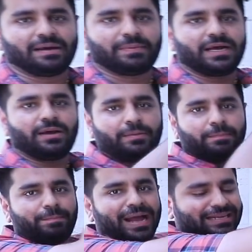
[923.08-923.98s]
का हमारा
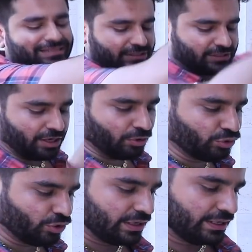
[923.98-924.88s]
बैक का सेक्शन
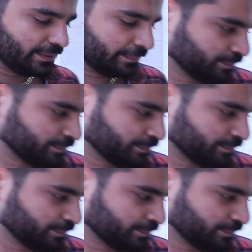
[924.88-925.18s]
आउटडोर के लिए